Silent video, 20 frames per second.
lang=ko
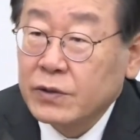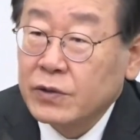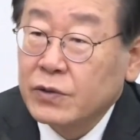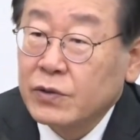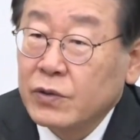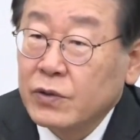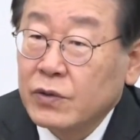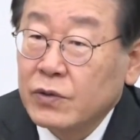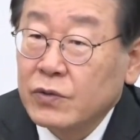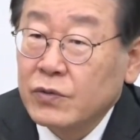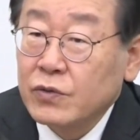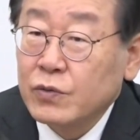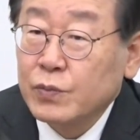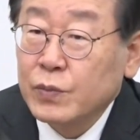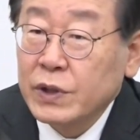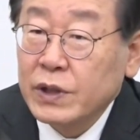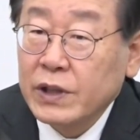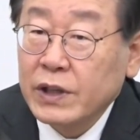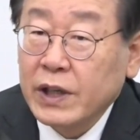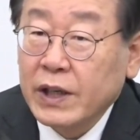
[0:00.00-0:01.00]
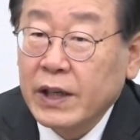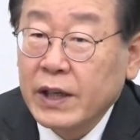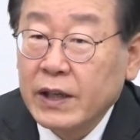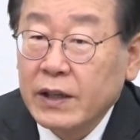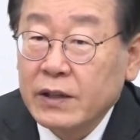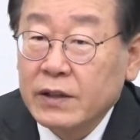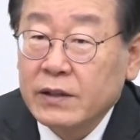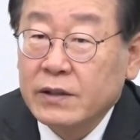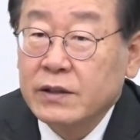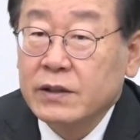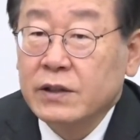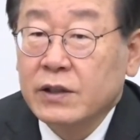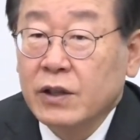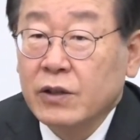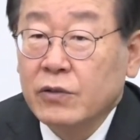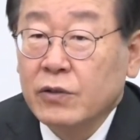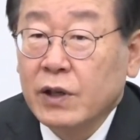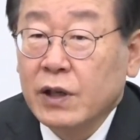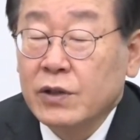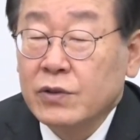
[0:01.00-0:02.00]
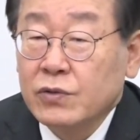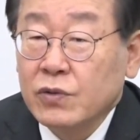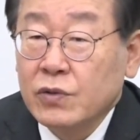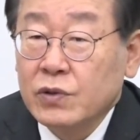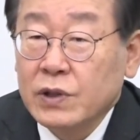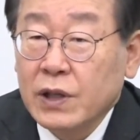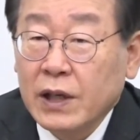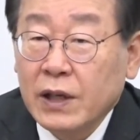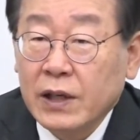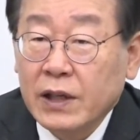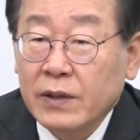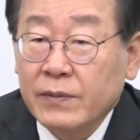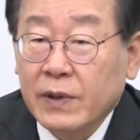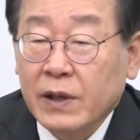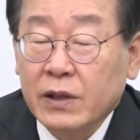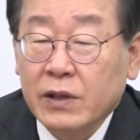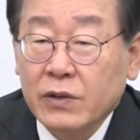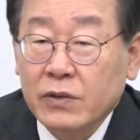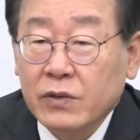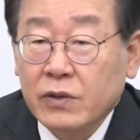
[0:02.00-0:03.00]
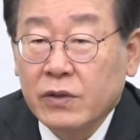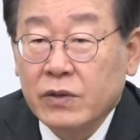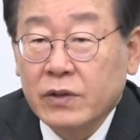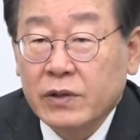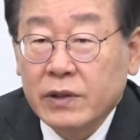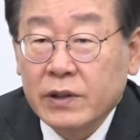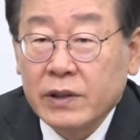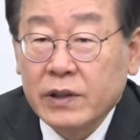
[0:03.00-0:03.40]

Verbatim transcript: 그리고 국민께 그 경과를 소상하게 밝히고